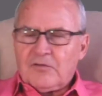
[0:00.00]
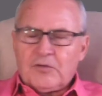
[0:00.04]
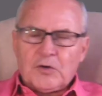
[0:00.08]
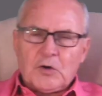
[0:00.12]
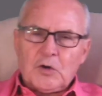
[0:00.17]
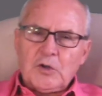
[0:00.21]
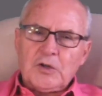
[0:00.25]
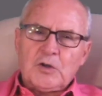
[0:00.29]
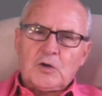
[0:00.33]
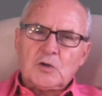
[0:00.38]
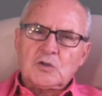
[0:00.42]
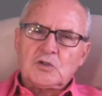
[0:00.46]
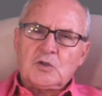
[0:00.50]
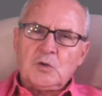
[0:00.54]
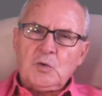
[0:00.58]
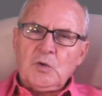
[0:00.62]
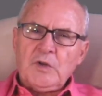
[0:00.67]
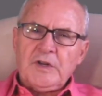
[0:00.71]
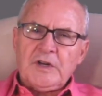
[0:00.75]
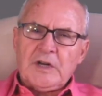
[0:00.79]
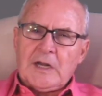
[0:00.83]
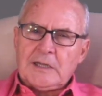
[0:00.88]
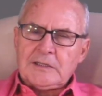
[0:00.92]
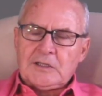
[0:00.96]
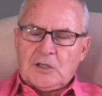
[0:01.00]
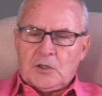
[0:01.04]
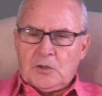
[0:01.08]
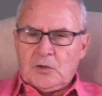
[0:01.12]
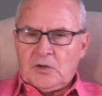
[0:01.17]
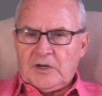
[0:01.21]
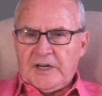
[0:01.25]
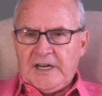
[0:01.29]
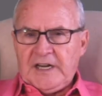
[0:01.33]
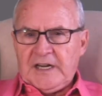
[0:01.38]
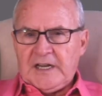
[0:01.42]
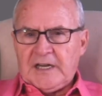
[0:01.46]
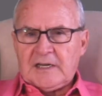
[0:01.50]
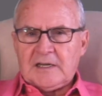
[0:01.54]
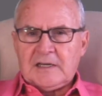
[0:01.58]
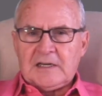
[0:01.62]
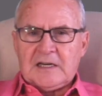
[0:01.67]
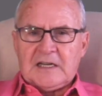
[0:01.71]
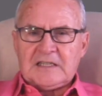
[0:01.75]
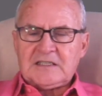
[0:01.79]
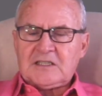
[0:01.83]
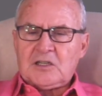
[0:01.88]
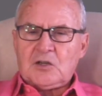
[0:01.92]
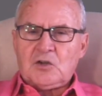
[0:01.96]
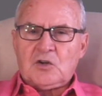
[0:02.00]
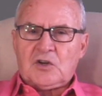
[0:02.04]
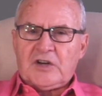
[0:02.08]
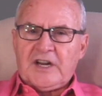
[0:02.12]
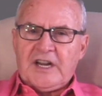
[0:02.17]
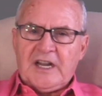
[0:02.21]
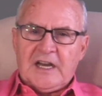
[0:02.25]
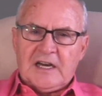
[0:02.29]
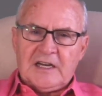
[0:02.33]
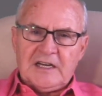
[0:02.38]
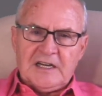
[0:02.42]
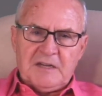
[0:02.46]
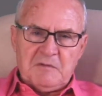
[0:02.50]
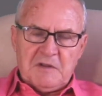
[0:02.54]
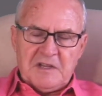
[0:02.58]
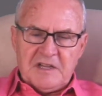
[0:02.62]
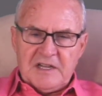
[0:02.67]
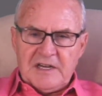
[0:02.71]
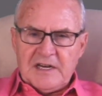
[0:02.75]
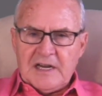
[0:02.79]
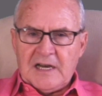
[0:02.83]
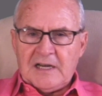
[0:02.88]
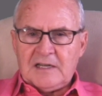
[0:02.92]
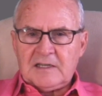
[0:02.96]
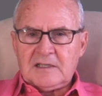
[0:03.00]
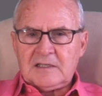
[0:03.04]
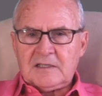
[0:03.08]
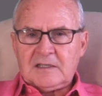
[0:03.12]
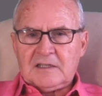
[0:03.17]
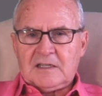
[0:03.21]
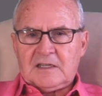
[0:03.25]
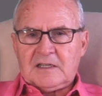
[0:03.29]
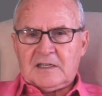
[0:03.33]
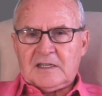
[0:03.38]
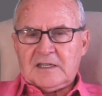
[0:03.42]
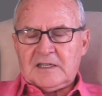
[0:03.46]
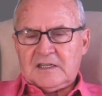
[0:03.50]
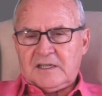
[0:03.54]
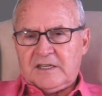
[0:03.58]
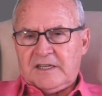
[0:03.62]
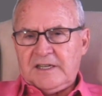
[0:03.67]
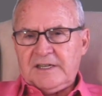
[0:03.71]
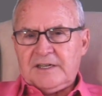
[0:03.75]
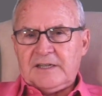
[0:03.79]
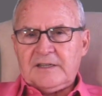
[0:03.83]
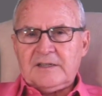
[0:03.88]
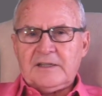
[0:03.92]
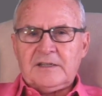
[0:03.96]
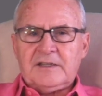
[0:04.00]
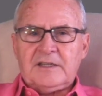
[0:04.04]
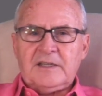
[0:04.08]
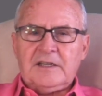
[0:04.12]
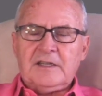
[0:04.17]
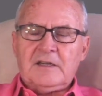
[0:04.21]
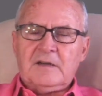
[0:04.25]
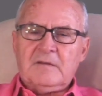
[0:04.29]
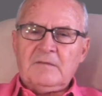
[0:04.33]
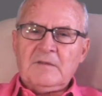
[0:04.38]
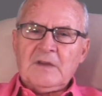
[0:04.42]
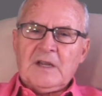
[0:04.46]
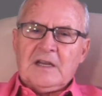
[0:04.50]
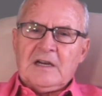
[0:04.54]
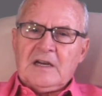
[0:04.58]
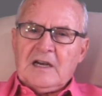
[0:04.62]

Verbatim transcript: Freud construye una teoría, la teoría libidinal, que quiere decir,